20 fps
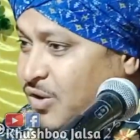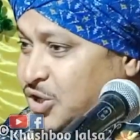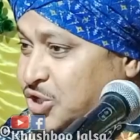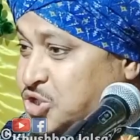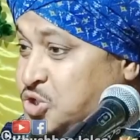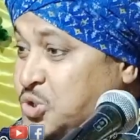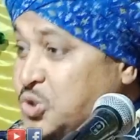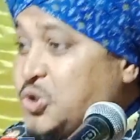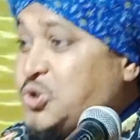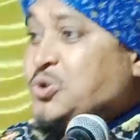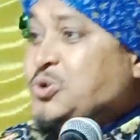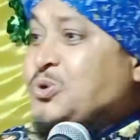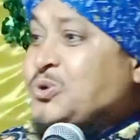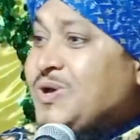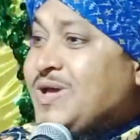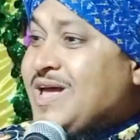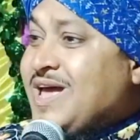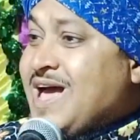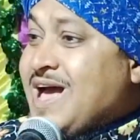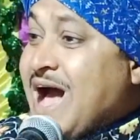কাউরি ছোট
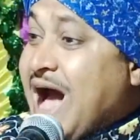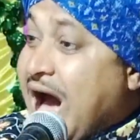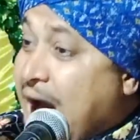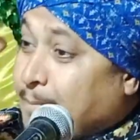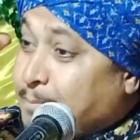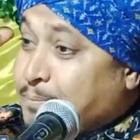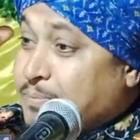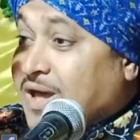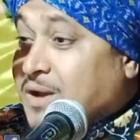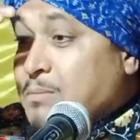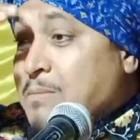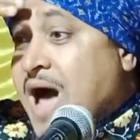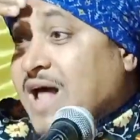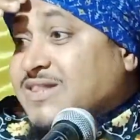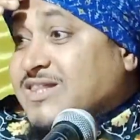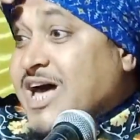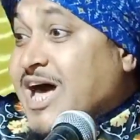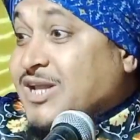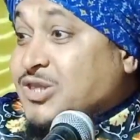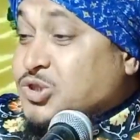আপনার
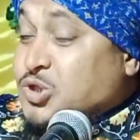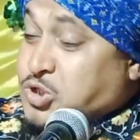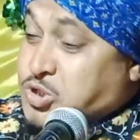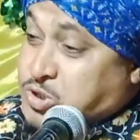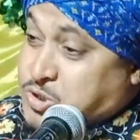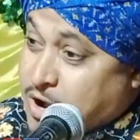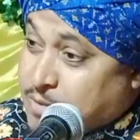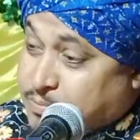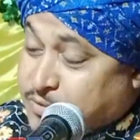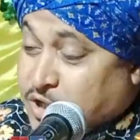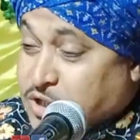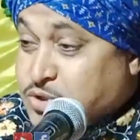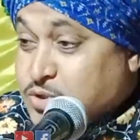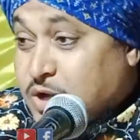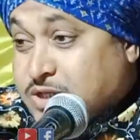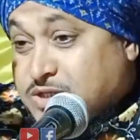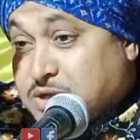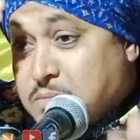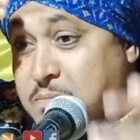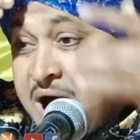মাথার তো
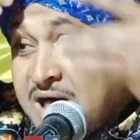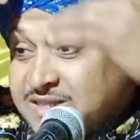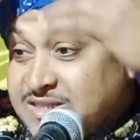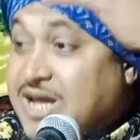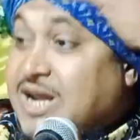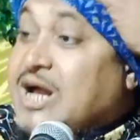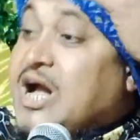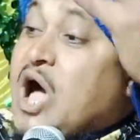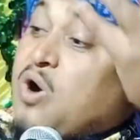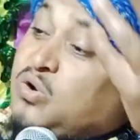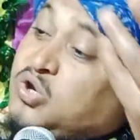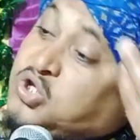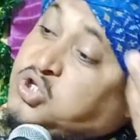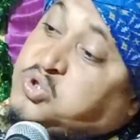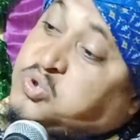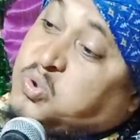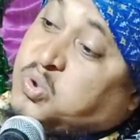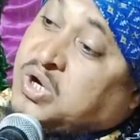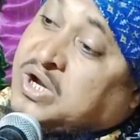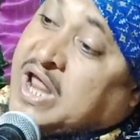সবকিছু আছে মাথার কাউরি
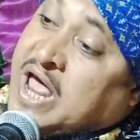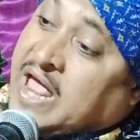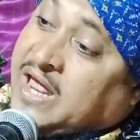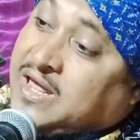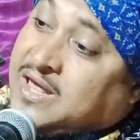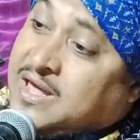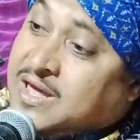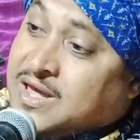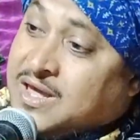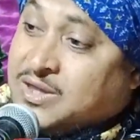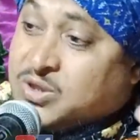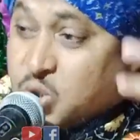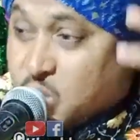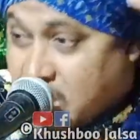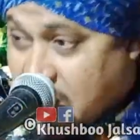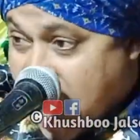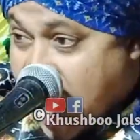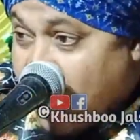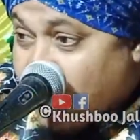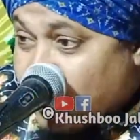চুল নাই তো
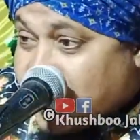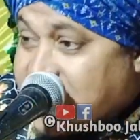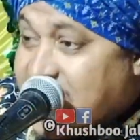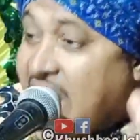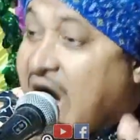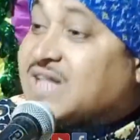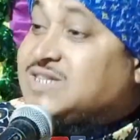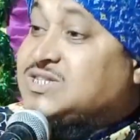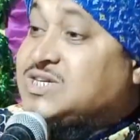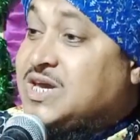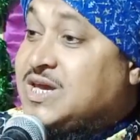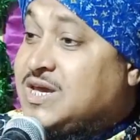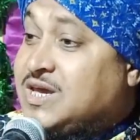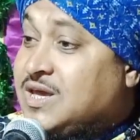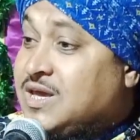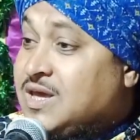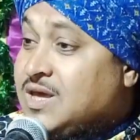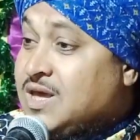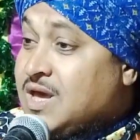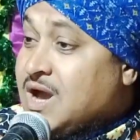কাউরি আছে
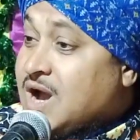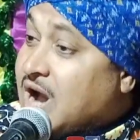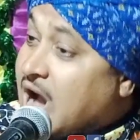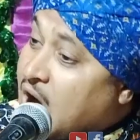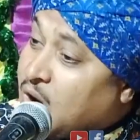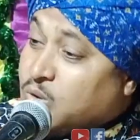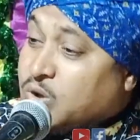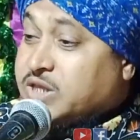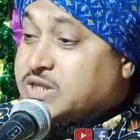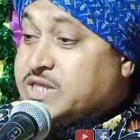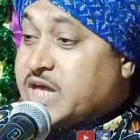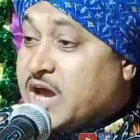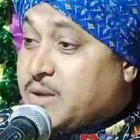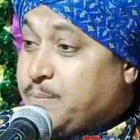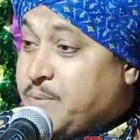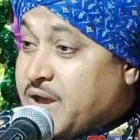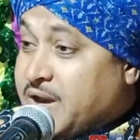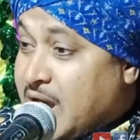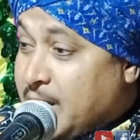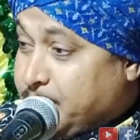কাউরি
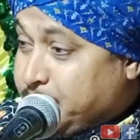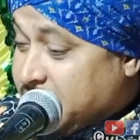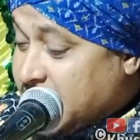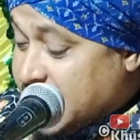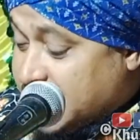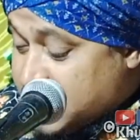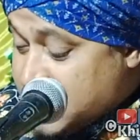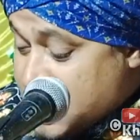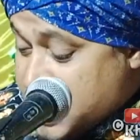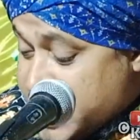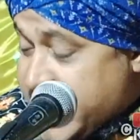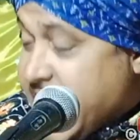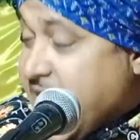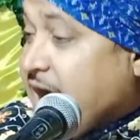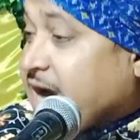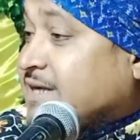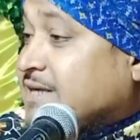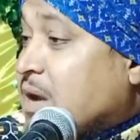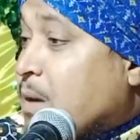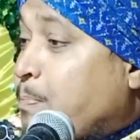দেখবেন আপনার
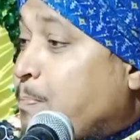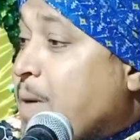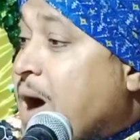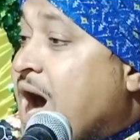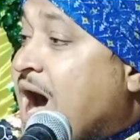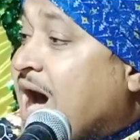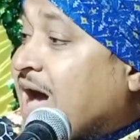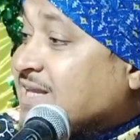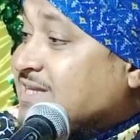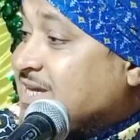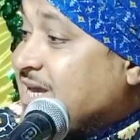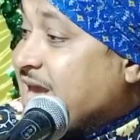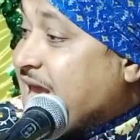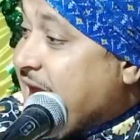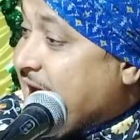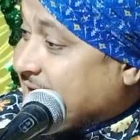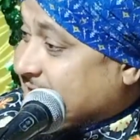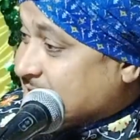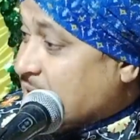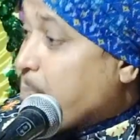একটা পা আছে
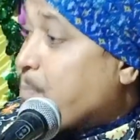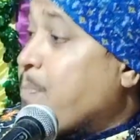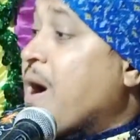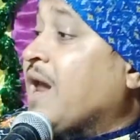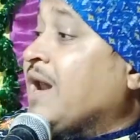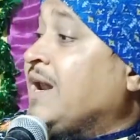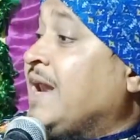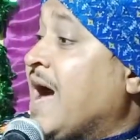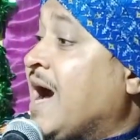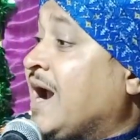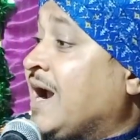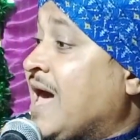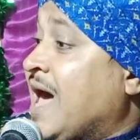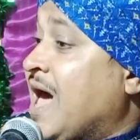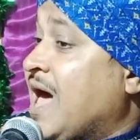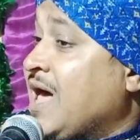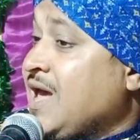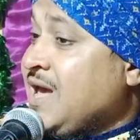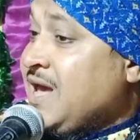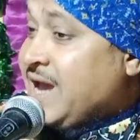একটা পা
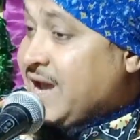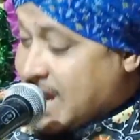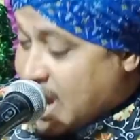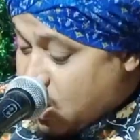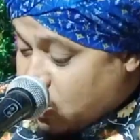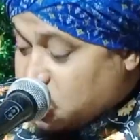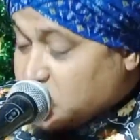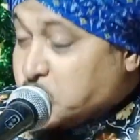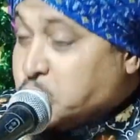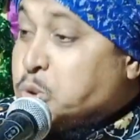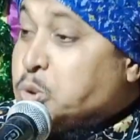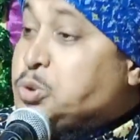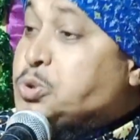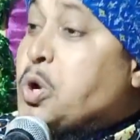ল্যাংড়া কাউরি